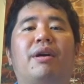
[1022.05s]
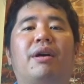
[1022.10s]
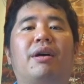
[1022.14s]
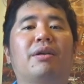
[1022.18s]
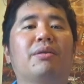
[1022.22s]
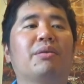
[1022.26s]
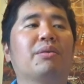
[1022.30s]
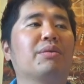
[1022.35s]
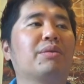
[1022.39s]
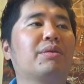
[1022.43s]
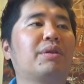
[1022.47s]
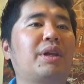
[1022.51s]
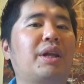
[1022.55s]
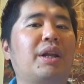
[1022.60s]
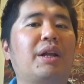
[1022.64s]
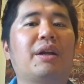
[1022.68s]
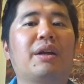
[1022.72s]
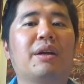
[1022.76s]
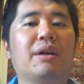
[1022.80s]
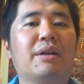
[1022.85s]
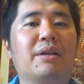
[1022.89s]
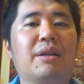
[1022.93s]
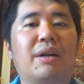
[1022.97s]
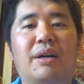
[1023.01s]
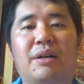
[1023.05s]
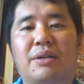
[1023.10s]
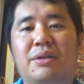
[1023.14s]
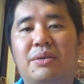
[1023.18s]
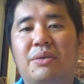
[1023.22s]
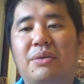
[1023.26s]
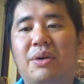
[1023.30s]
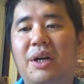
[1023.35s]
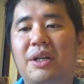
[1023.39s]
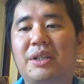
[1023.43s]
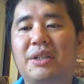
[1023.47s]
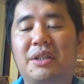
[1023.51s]
なんか乗ってねなんか
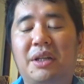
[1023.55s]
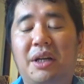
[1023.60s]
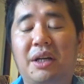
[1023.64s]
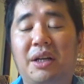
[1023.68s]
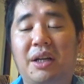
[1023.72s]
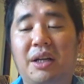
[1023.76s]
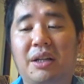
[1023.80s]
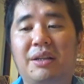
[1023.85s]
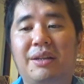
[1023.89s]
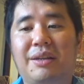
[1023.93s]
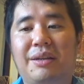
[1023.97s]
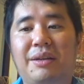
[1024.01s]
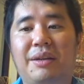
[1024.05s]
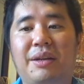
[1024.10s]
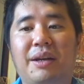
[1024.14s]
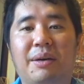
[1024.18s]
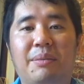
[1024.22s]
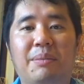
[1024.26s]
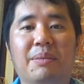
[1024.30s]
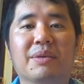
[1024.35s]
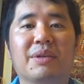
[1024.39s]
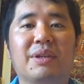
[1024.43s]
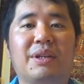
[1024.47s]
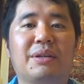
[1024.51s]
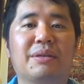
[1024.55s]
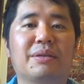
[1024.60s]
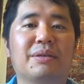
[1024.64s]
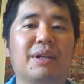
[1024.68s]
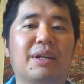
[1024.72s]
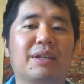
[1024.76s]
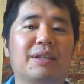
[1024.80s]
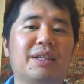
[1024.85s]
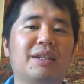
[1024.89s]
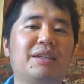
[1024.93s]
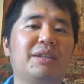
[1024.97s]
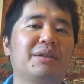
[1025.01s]
紹介したいなっていうふうには思ってるん
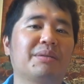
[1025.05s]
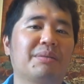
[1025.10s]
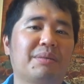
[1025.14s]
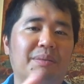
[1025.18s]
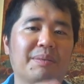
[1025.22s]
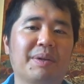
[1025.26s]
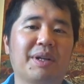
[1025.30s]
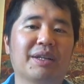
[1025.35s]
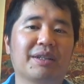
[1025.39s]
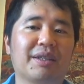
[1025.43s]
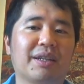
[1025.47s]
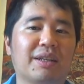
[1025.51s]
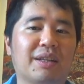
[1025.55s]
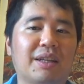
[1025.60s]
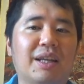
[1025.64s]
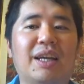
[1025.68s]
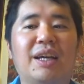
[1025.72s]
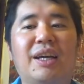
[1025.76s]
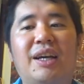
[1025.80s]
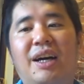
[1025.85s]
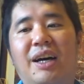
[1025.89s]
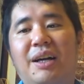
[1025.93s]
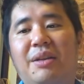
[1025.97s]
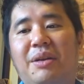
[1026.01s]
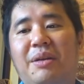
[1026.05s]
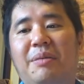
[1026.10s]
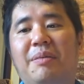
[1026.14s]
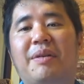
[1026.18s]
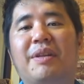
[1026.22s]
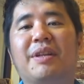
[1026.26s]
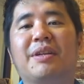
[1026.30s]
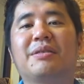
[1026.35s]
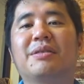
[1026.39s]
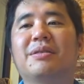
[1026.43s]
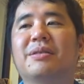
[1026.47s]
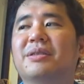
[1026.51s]
で、ぜひとも皆さんね、あの今
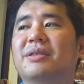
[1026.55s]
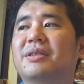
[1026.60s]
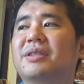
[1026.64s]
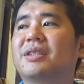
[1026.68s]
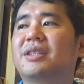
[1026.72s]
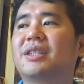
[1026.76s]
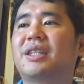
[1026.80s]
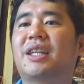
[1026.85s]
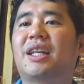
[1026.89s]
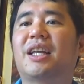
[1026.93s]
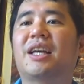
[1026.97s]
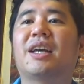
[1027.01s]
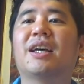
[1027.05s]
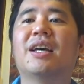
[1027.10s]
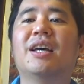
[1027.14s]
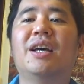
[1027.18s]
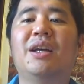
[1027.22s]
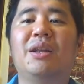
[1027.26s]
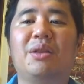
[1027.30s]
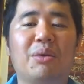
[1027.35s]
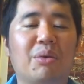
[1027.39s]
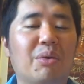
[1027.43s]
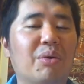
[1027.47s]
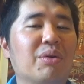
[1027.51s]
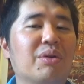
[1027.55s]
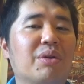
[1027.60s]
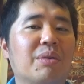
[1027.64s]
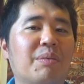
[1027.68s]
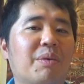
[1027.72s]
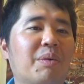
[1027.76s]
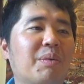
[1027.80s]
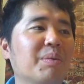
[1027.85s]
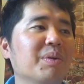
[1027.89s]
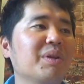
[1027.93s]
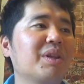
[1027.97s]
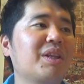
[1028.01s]
までクルーズって乗ろうと
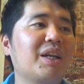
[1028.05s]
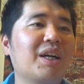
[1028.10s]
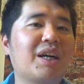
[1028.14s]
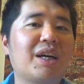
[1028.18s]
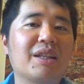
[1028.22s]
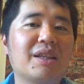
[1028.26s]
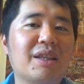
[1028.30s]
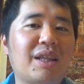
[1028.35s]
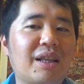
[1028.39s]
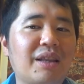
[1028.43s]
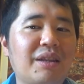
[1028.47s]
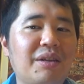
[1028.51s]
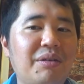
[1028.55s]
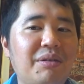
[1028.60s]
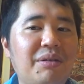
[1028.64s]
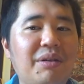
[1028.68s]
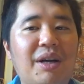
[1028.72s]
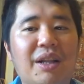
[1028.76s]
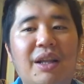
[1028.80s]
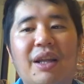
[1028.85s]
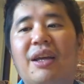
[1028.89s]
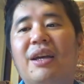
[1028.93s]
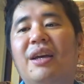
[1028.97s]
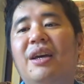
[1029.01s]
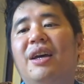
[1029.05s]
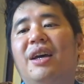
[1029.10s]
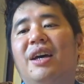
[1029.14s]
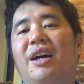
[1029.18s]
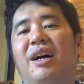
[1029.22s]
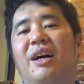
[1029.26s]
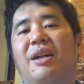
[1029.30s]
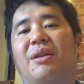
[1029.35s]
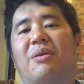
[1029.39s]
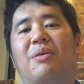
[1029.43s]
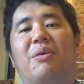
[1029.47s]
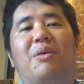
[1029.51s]
も思ってなかったっていう人はね、
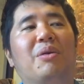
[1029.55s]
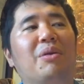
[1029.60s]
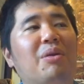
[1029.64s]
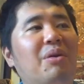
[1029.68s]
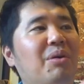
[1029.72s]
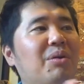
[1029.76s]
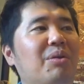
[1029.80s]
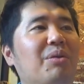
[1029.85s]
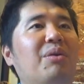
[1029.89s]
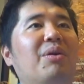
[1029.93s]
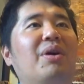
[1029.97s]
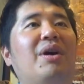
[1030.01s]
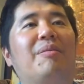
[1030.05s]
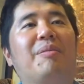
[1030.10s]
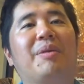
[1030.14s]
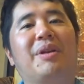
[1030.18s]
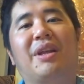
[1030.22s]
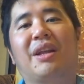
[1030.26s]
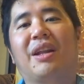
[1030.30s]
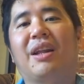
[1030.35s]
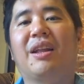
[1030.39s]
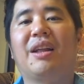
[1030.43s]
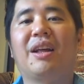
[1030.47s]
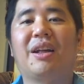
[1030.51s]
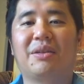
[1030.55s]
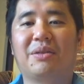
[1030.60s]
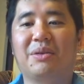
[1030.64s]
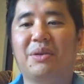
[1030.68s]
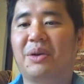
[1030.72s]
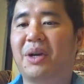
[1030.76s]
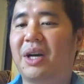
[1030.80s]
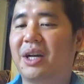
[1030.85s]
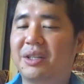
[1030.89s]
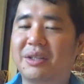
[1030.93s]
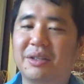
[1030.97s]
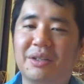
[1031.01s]
あのこの動画を見てねあの
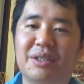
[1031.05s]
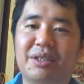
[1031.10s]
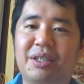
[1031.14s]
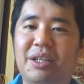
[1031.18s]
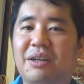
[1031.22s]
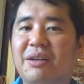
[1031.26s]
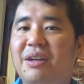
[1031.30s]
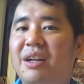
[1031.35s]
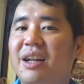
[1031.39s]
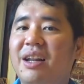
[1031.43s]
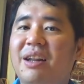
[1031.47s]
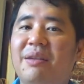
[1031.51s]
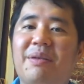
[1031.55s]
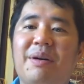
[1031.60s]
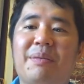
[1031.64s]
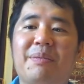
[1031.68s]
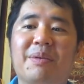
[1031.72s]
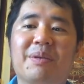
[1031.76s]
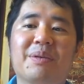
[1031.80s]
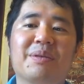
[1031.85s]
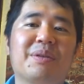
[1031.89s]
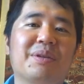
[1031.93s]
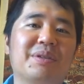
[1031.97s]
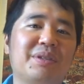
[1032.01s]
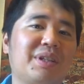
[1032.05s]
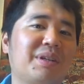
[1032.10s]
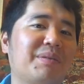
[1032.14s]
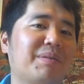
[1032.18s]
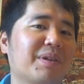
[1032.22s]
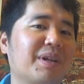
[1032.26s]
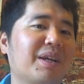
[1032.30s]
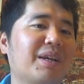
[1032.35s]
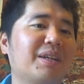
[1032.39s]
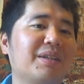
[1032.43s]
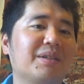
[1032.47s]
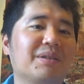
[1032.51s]
予約してくれれば僕として
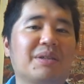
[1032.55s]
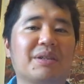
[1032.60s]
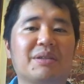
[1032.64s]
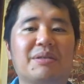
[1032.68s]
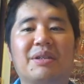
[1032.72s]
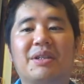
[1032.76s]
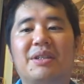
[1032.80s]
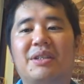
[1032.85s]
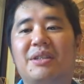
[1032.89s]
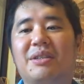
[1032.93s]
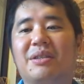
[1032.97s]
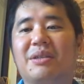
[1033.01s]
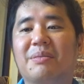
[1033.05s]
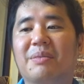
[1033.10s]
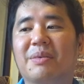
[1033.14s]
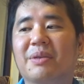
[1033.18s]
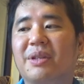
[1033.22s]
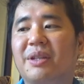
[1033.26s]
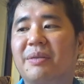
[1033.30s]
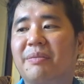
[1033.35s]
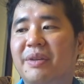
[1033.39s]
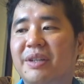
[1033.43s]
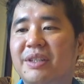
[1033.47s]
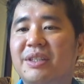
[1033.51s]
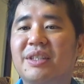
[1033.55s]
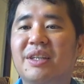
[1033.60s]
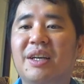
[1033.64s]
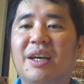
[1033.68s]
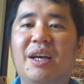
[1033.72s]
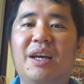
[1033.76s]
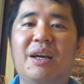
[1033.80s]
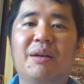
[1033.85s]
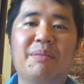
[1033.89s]
もね非常に嬉しいと思ってます。